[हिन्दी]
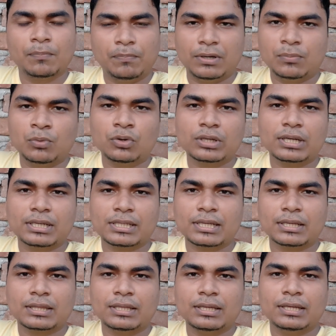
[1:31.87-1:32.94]
प्रमोट कर
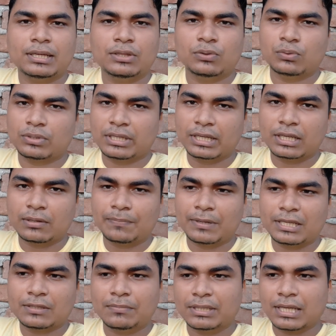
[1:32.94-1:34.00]
सकते हैं दूसरे के
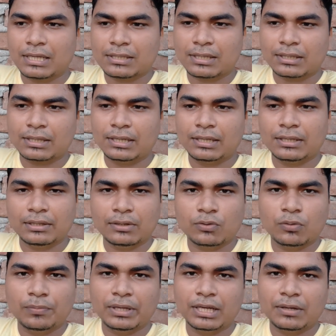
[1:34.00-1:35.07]
पास बता सकते हैं कि
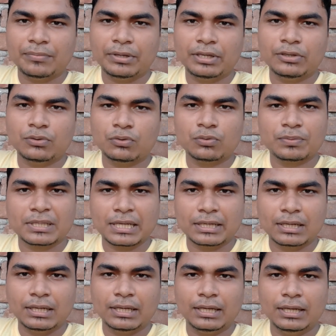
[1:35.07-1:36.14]
देखो मेरा भी यूट्यूब
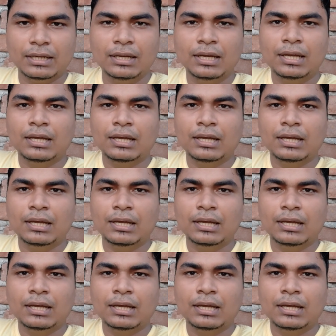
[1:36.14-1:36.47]
चैनल है